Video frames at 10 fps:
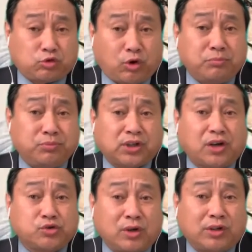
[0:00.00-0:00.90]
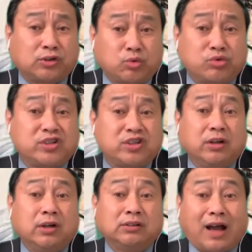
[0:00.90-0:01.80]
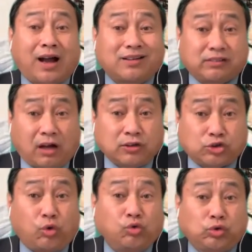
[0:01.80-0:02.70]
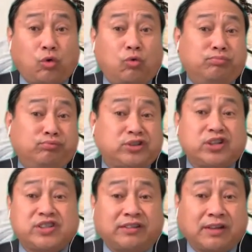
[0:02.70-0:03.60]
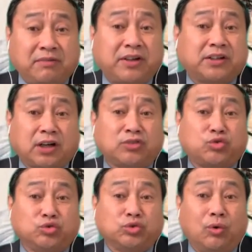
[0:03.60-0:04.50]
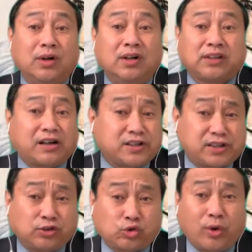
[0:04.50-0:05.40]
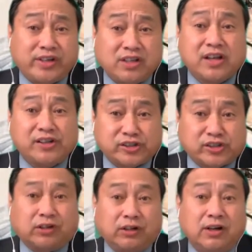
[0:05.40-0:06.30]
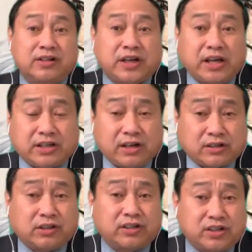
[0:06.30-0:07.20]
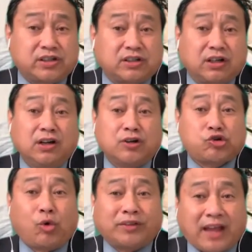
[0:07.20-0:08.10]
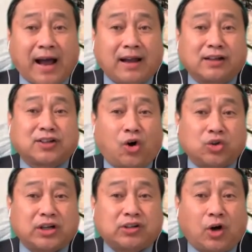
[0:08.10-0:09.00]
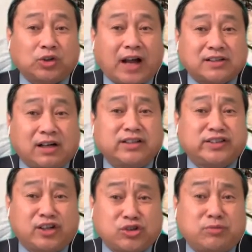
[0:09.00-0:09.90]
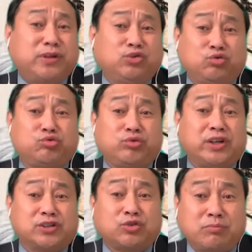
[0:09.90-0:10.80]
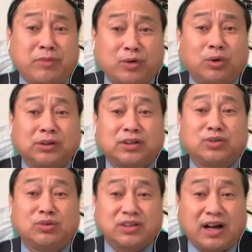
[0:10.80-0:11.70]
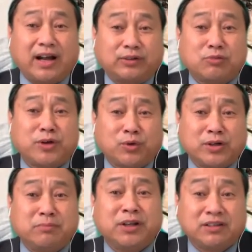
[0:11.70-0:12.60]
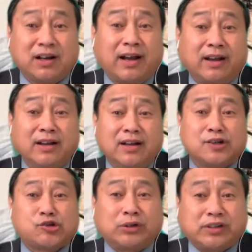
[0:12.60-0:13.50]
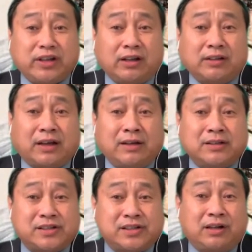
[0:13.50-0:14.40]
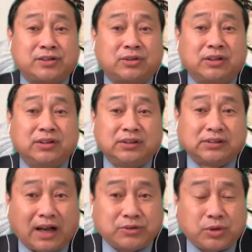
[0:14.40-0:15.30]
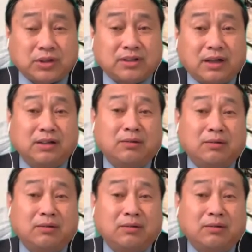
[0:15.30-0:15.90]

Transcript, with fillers: 川普当选的动机。他当总统不是简单为了当总统，他是想做一件事儿。这件事其实说大了，高上高大上一些，是民族主义，是对美国的这种热爱，对美国人民的热爱。说低了呢，实际上就是他觉得呢，